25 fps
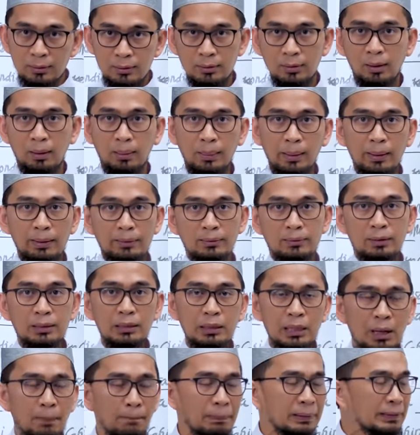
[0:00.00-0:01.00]
yang lainnya
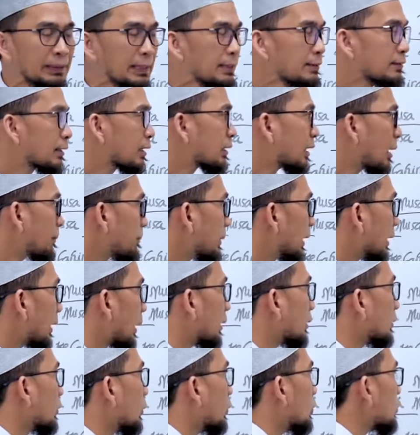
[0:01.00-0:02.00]
ini yang penting saya
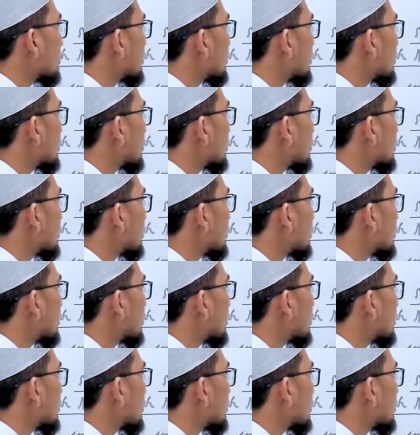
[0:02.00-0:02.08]
tampilkan dulu